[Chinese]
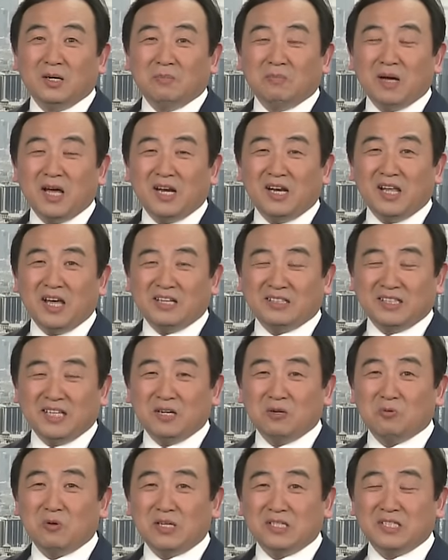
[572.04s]
判两
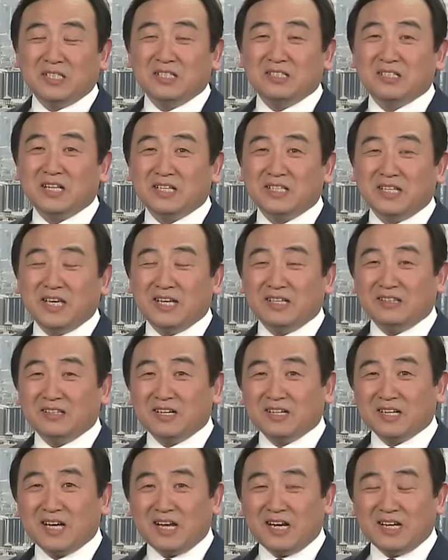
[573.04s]
年缓期三年，
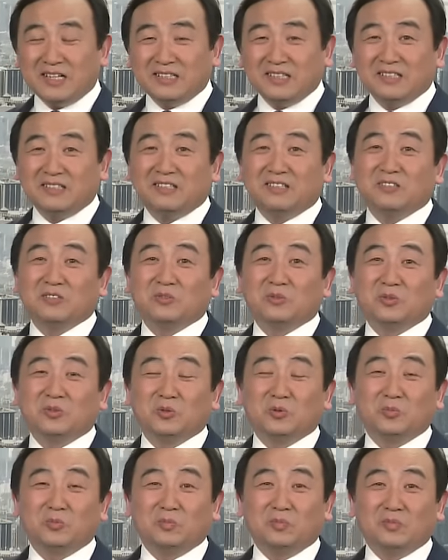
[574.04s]
那看来这事儿就
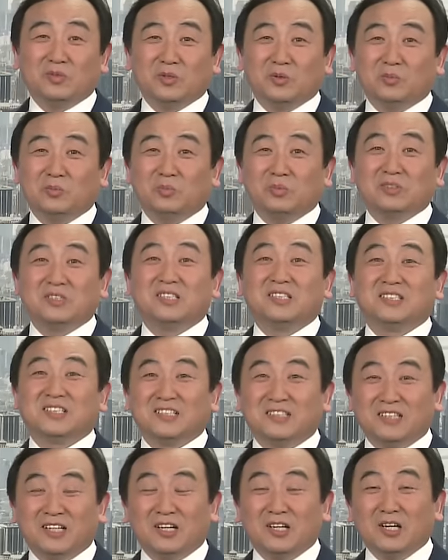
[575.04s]
就就不是
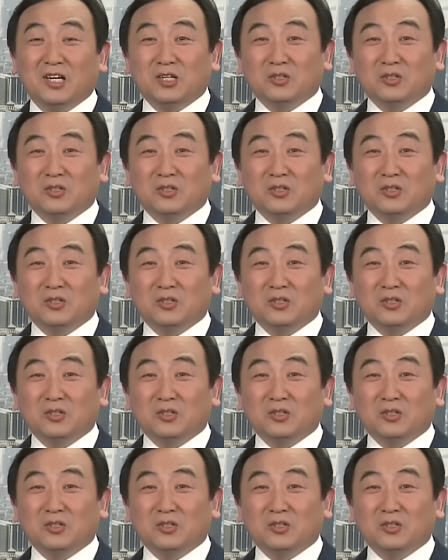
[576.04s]
真的。